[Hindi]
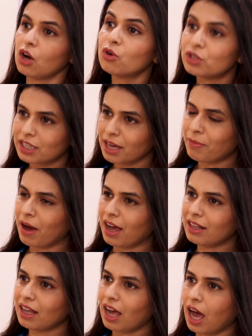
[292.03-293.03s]
उसके
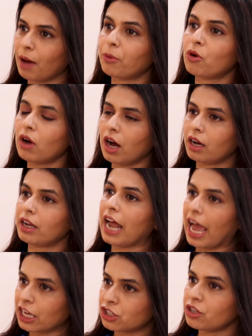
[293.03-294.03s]
बाद आपको अगर
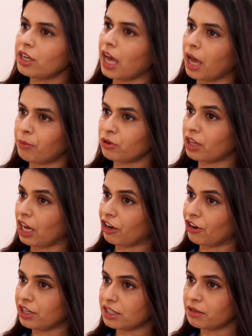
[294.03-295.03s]
एक्चुअली
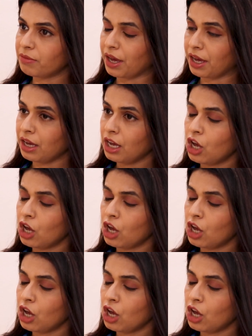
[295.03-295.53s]
हाइपोथायरॉयडिज्म है